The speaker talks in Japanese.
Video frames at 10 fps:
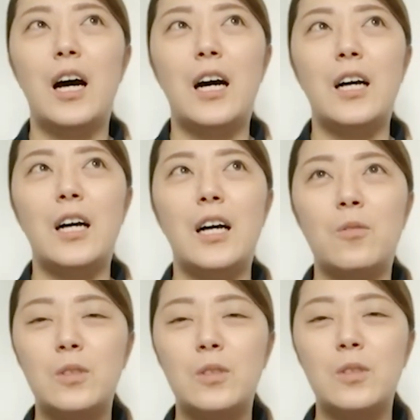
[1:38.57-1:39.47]
あ
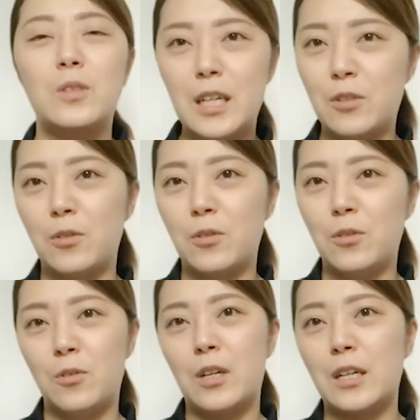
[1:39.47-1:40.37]
のこっちがいろい
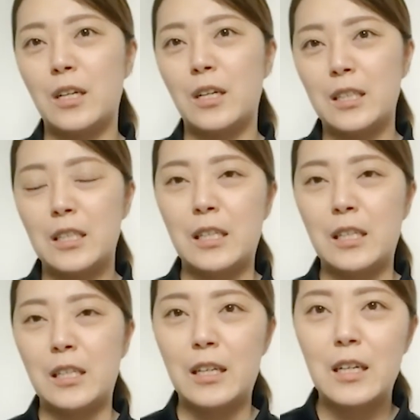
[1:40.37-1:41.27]
ろ声がけし
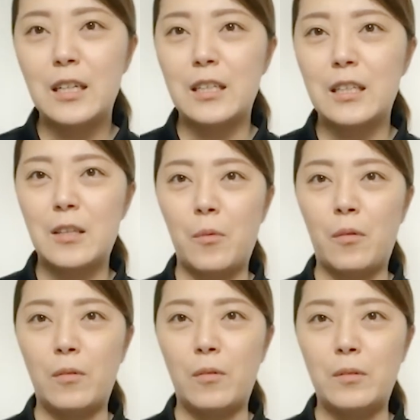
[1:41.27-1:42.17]
たり投げかけて
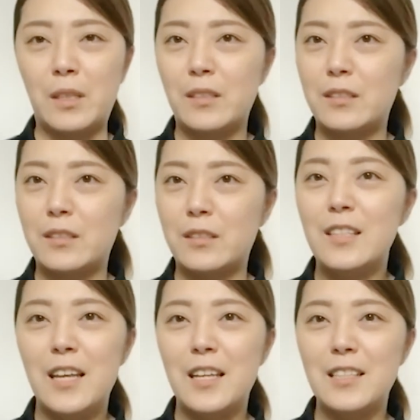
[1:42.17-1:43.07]
も、ま
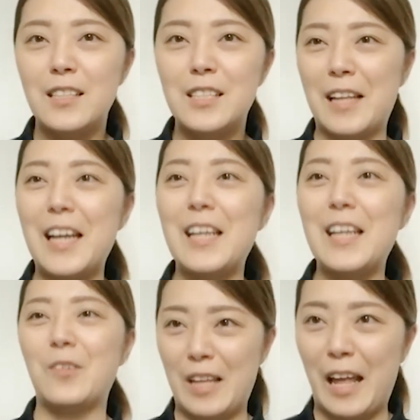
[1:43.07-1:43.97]
全然返事はな
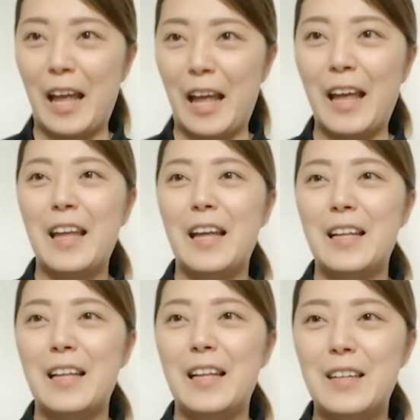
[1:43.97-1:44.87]
いので
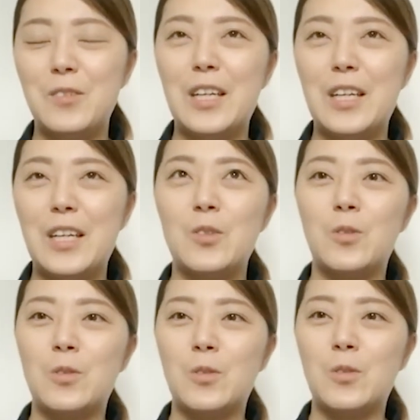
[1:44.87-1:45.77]
なので
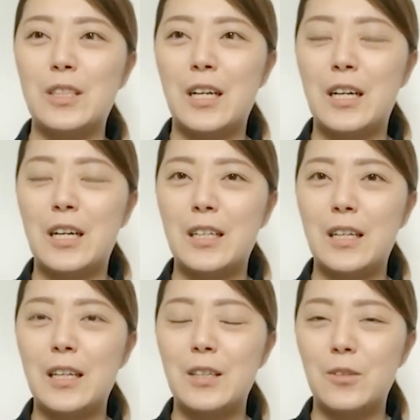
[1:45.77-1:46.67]
ちょっとそういった
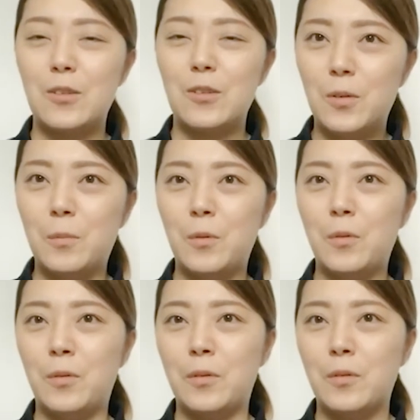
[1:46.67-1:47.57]
方だと
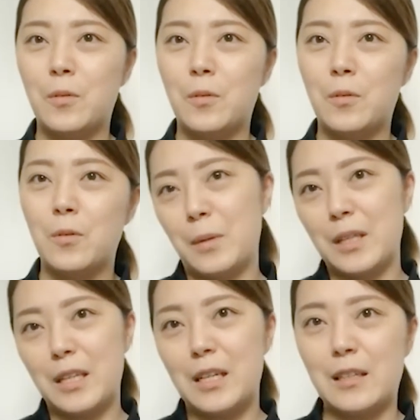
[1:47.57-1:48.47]
もう行動
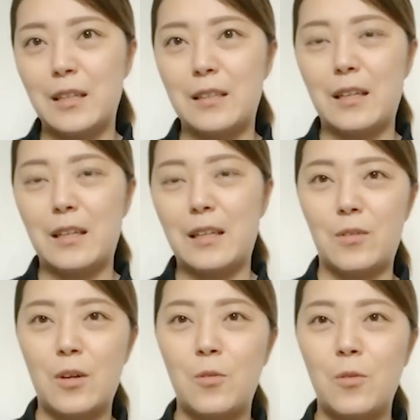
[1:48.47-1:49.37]
パターンだったり
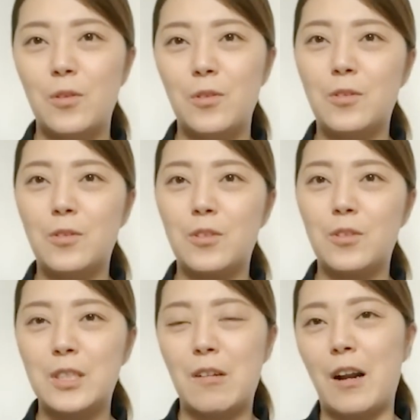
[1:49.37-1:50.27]
とかこういう動
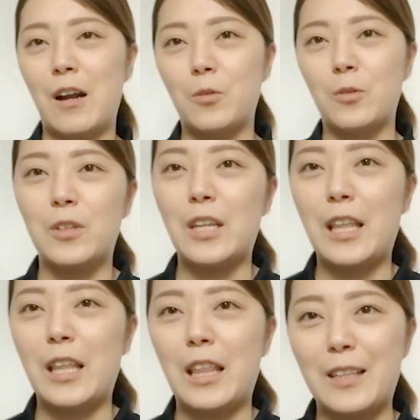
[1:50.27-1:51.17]
きをしたらお
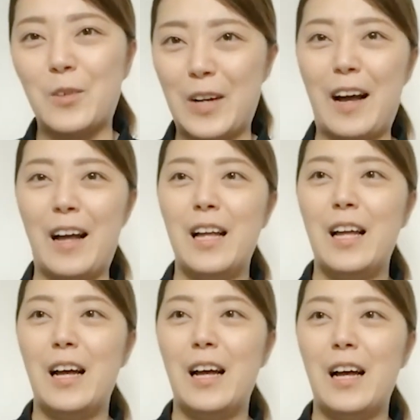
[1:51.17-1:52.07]
トイレだなとか
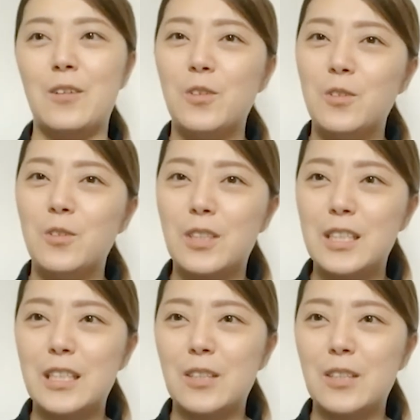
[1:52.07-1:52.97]
あこういう
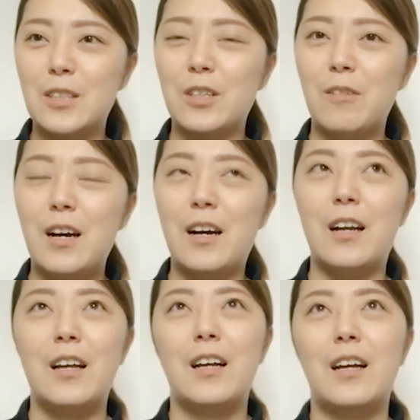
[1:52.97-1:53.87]
動きした時
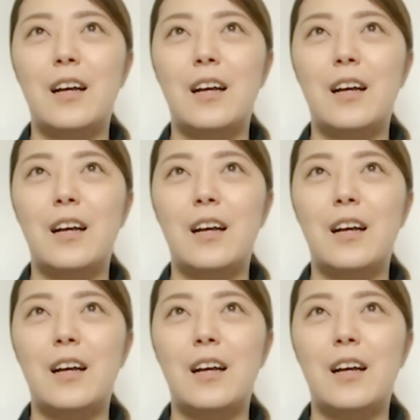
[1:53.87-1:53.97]
は